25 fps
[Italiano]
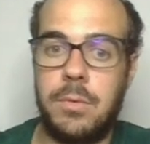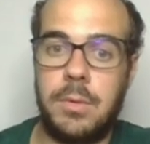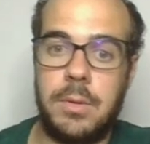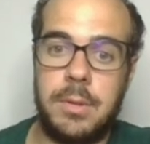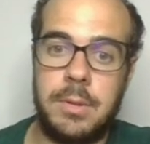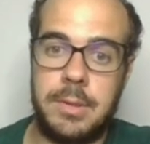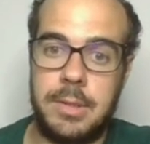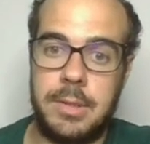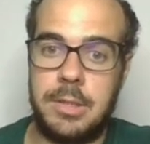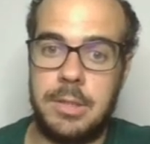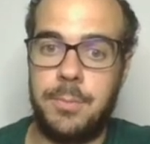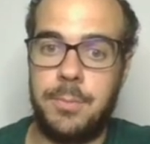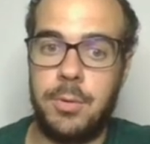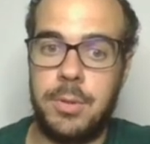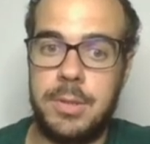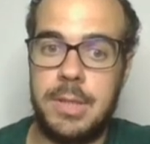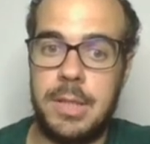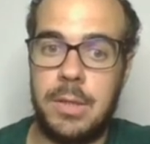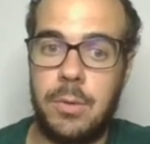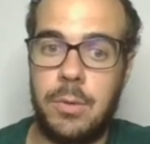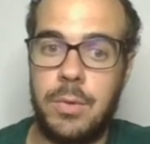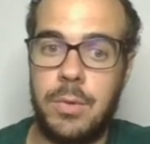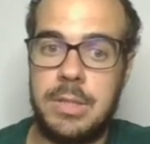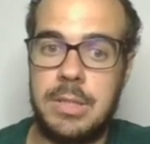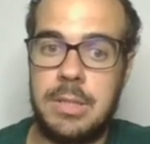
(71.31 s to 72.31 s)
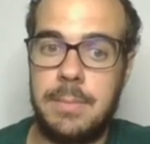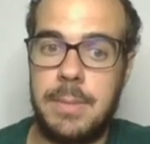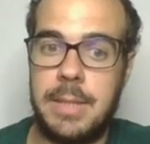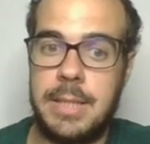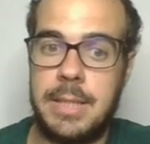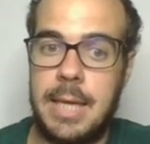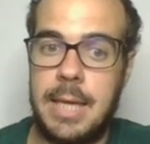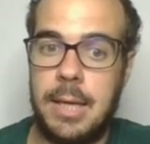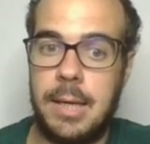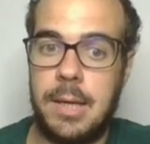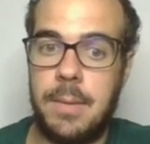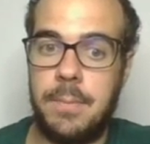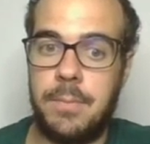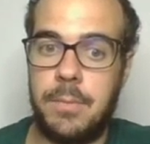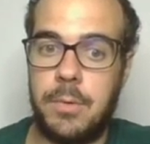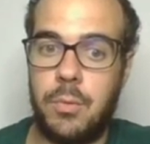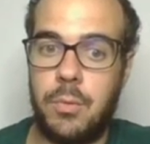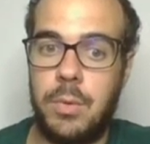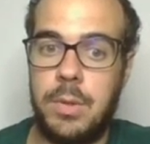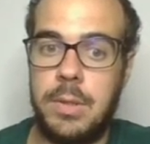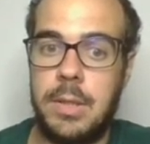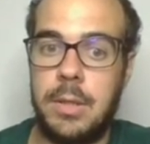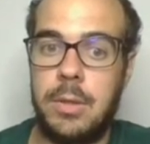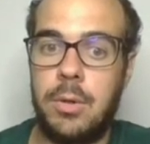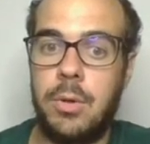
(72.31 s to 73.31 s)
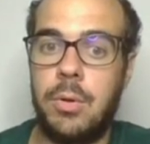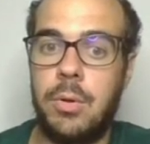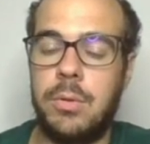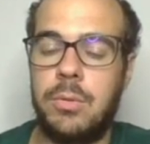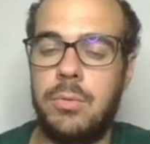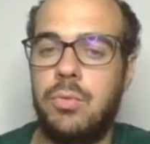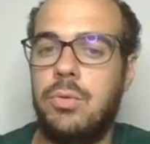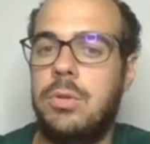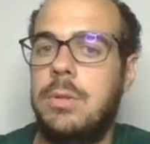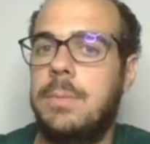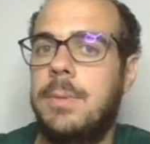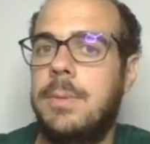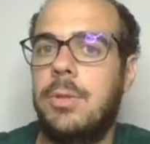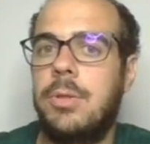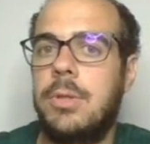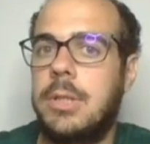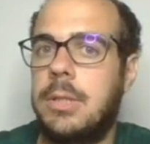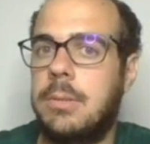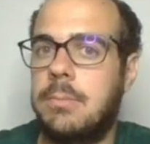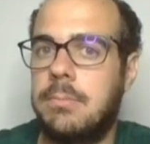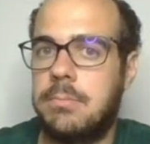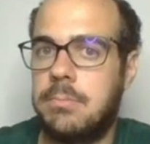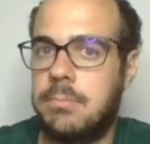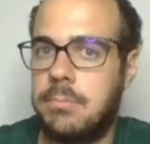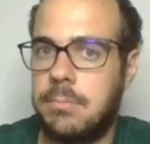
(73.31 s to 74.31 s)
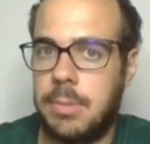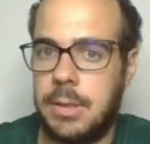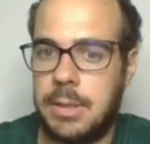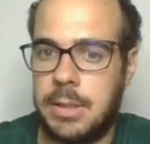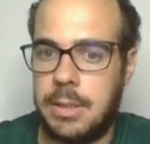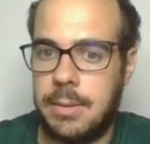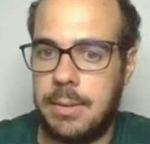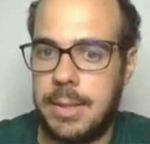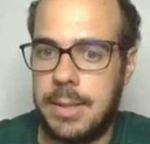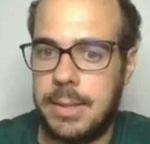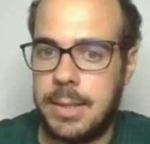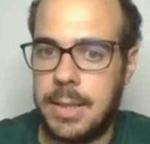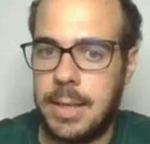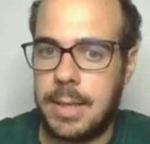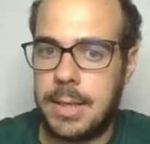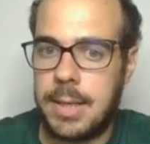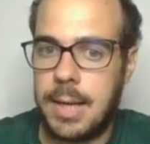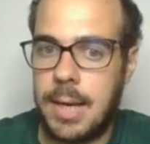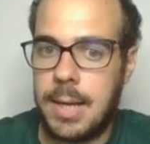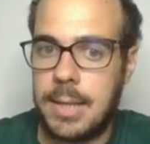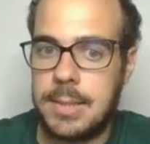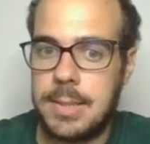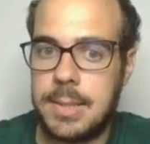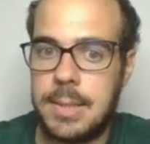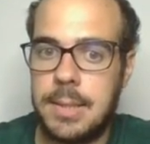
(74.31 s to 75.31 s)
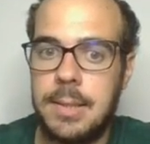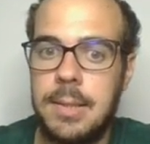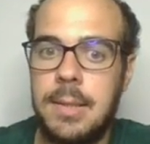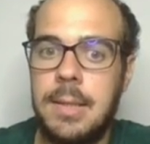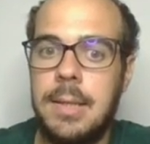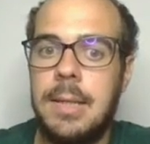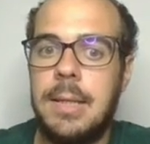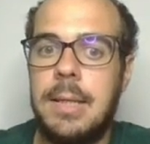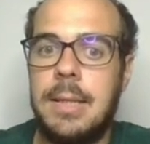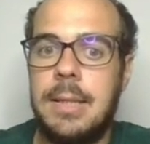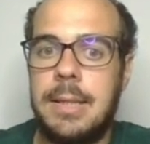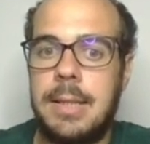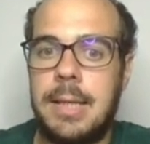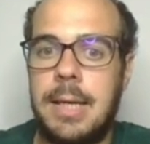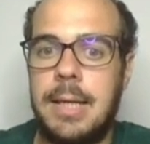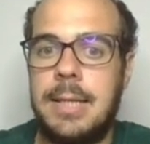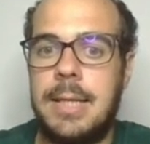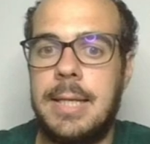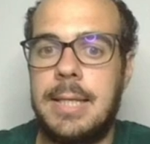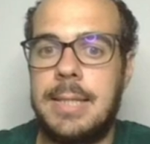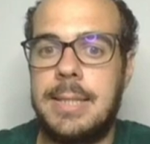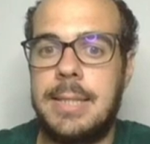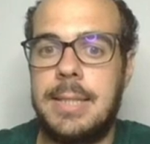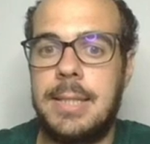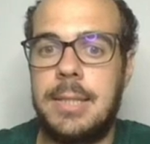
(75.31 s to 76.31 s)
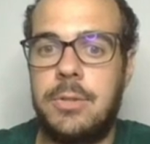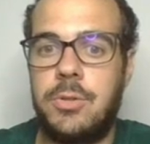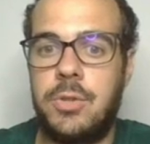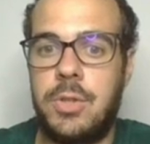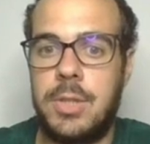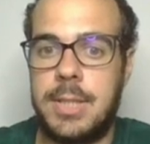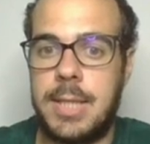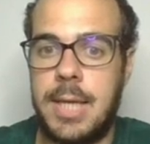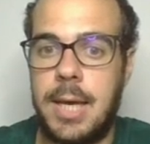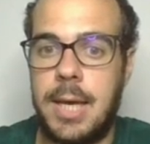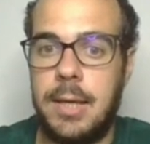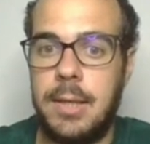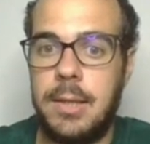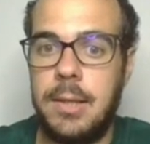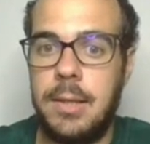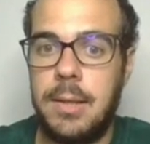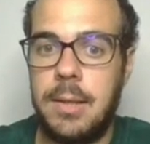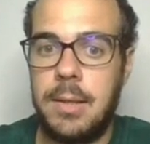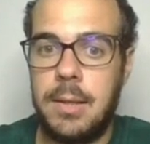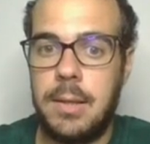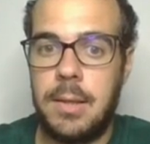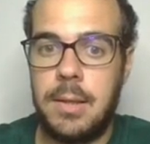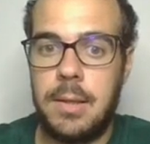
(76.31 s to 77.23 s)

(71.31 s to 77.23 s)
disposta in questa maniera, quindi con tutti i pedoni praticamente a casa, tranne se ci sei.